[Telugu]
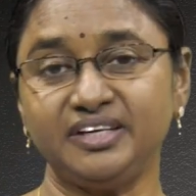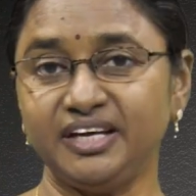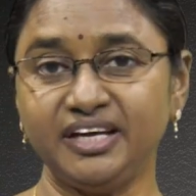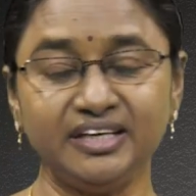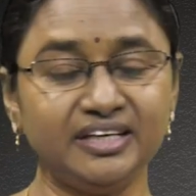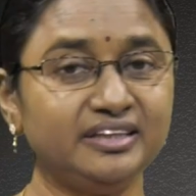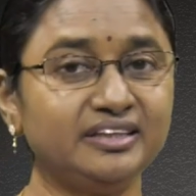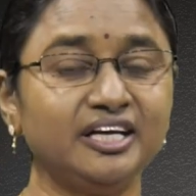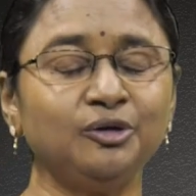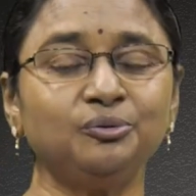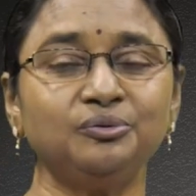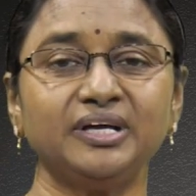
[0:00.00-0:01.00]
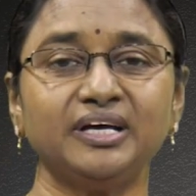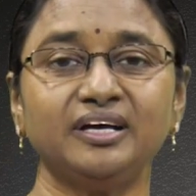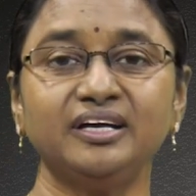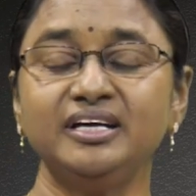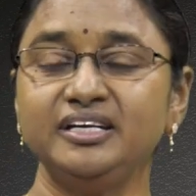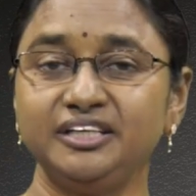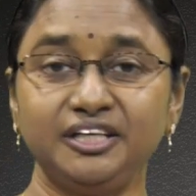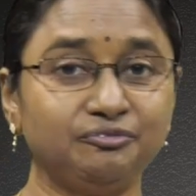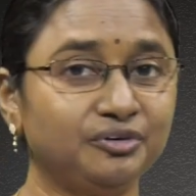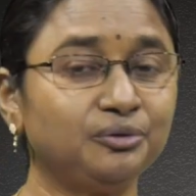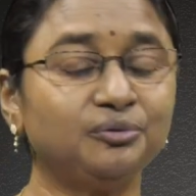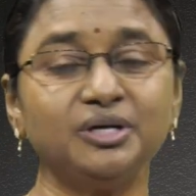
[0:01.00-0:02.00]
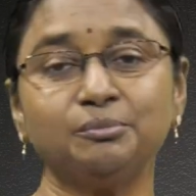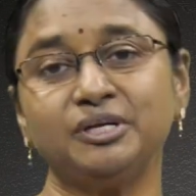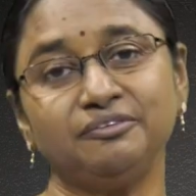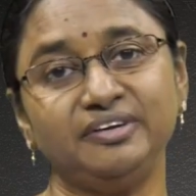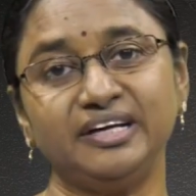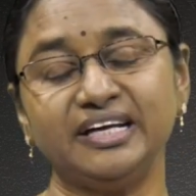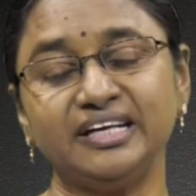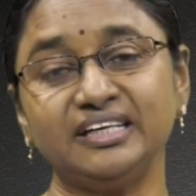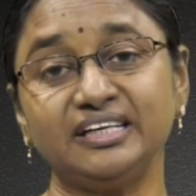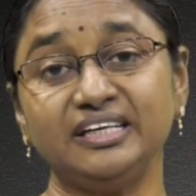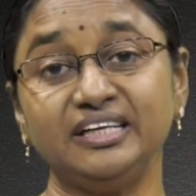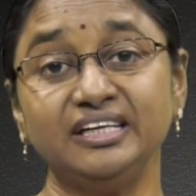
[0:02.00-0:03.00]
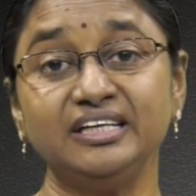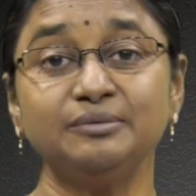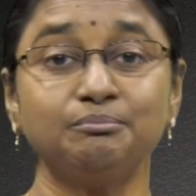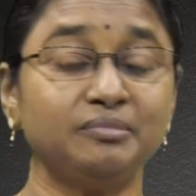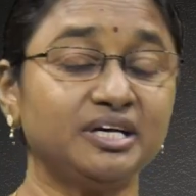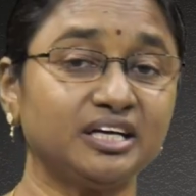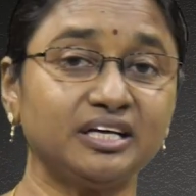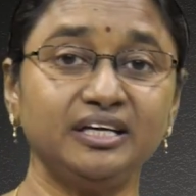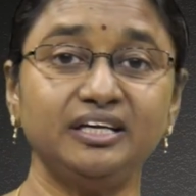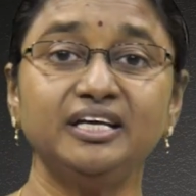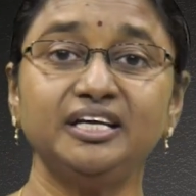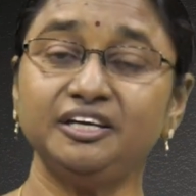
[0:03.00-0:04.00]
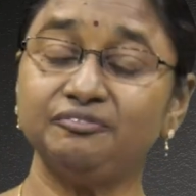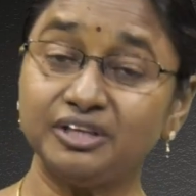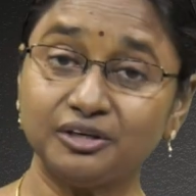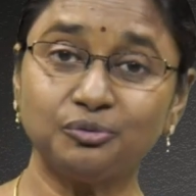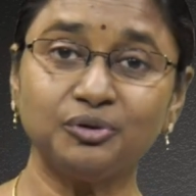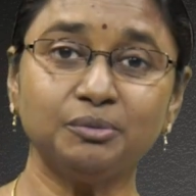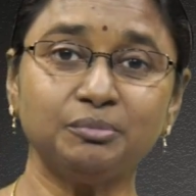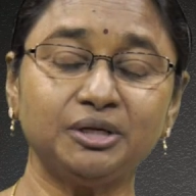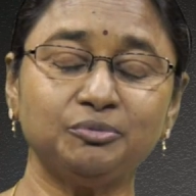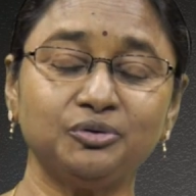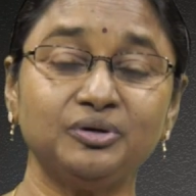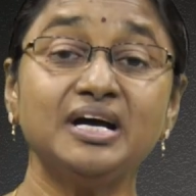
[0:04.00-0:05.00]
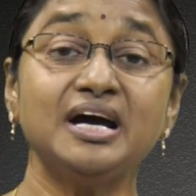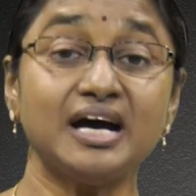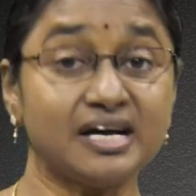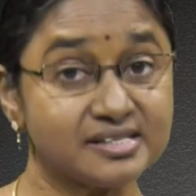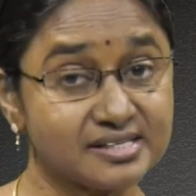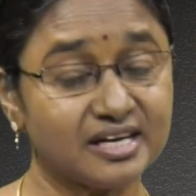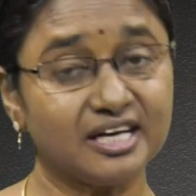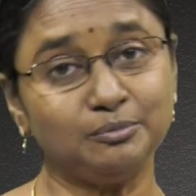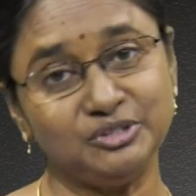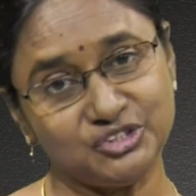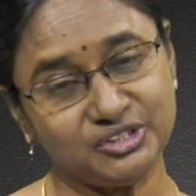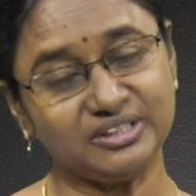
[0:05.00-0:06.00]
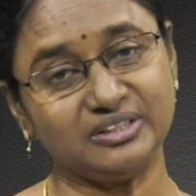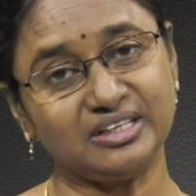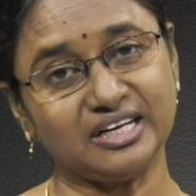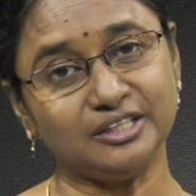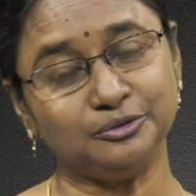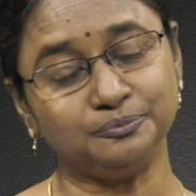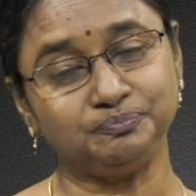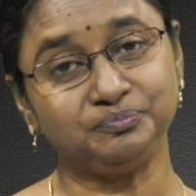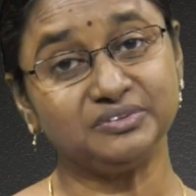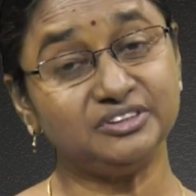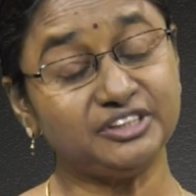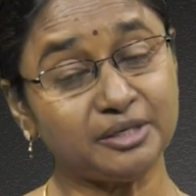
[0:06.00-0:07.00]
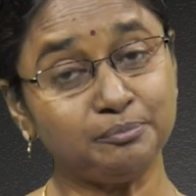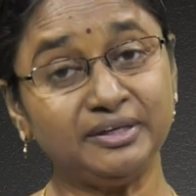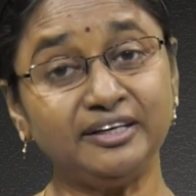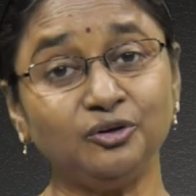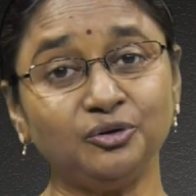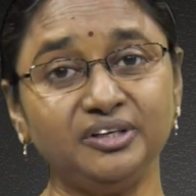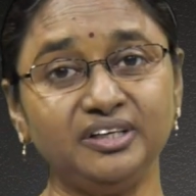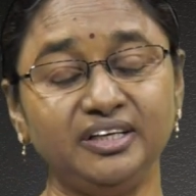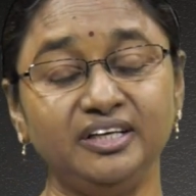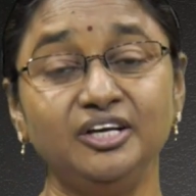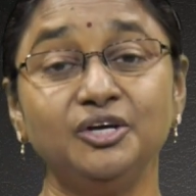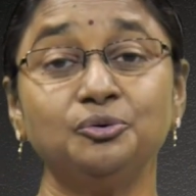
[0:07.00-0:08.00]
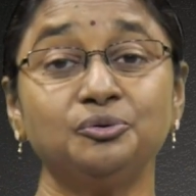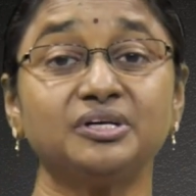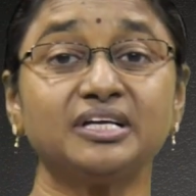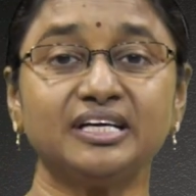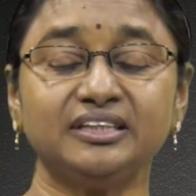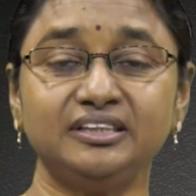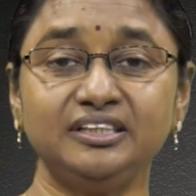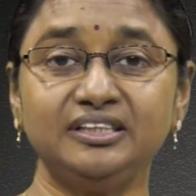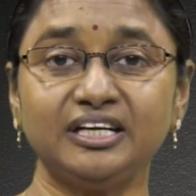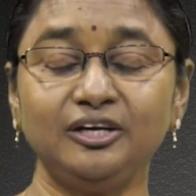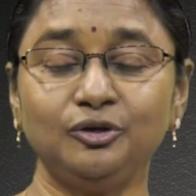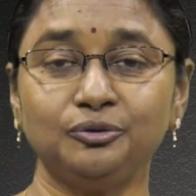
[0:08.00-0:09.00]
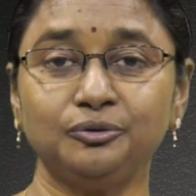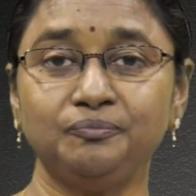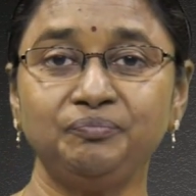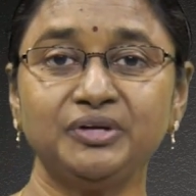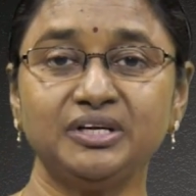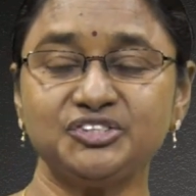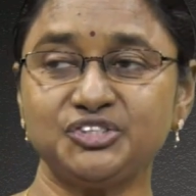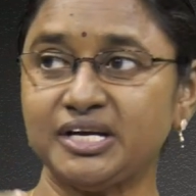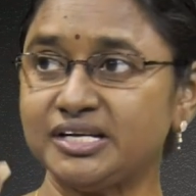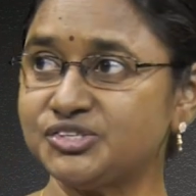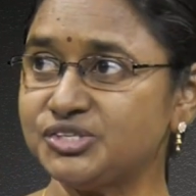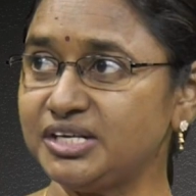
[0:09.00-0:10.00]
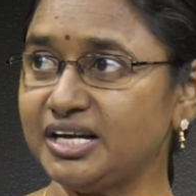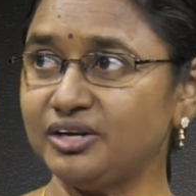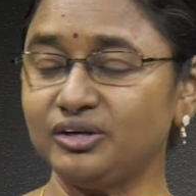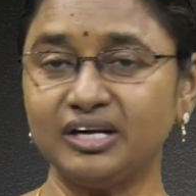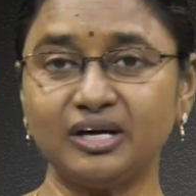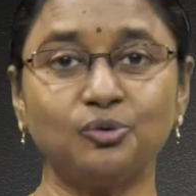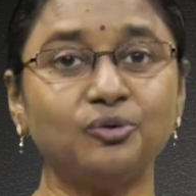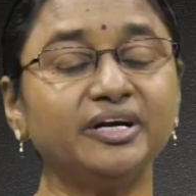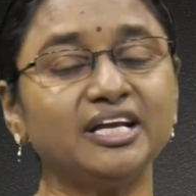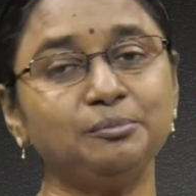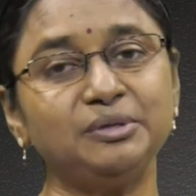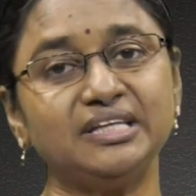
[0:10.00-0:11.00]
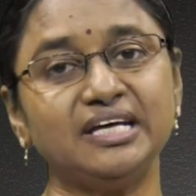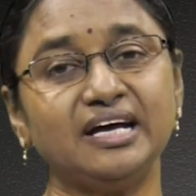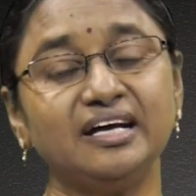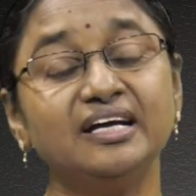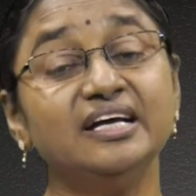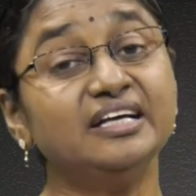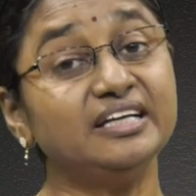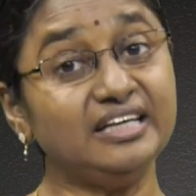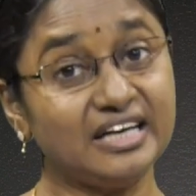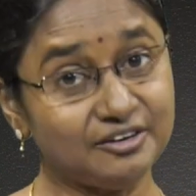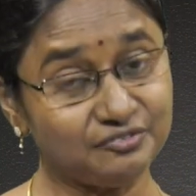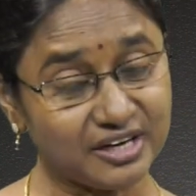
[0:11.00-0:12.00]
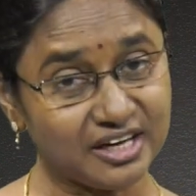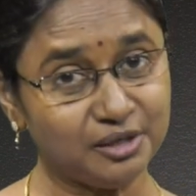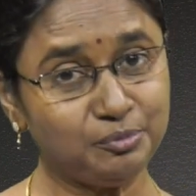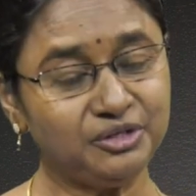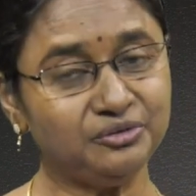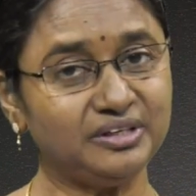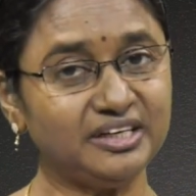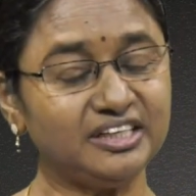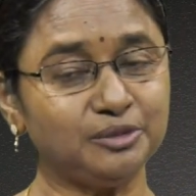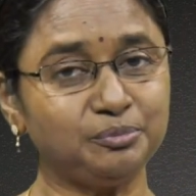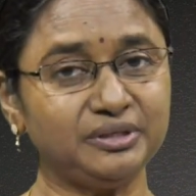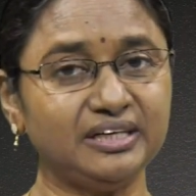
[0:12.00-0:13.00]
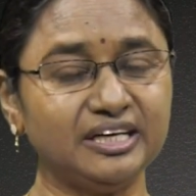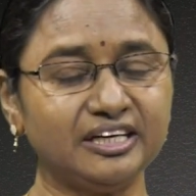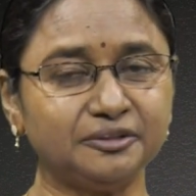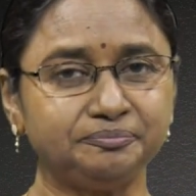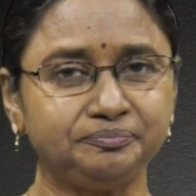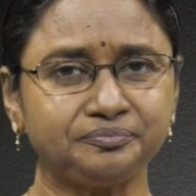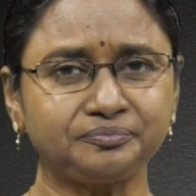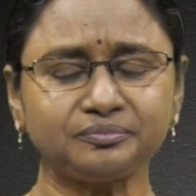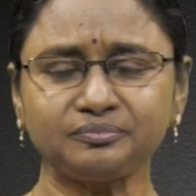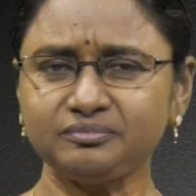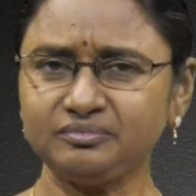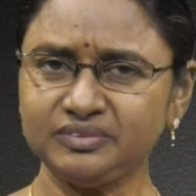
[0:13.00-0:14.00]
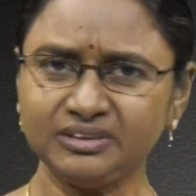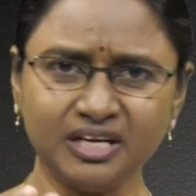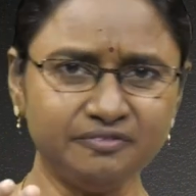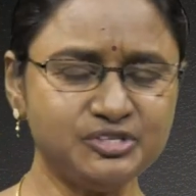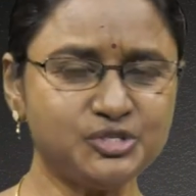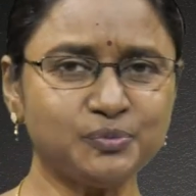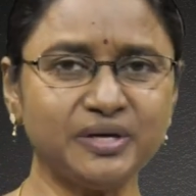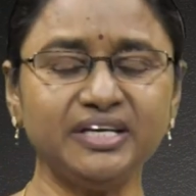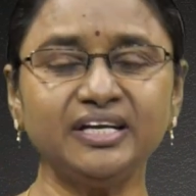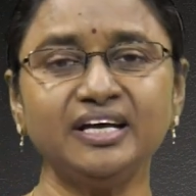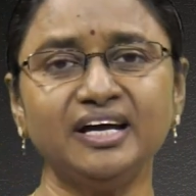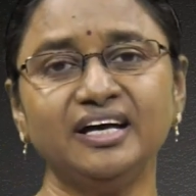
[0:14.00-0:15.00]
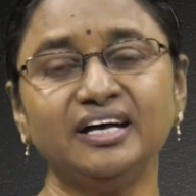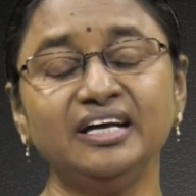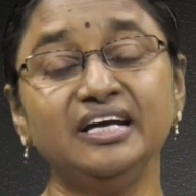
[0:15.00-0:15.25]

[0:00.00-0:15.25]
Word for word: ఏ నిందలు కూడా ఎవరు కూడా మనం వేయడానికి మనకి ఎవరికి కూడా మనము ఆస్కారం ఇచ్చినట్లు కాదు జర్మనీలోని ఒక కథిడ్రల్లో శాసనాలుగా గోడల మీద ఇలా వ్రాయబడి ఉన్నాయంట ప్రిలారా అవి స్వయంగా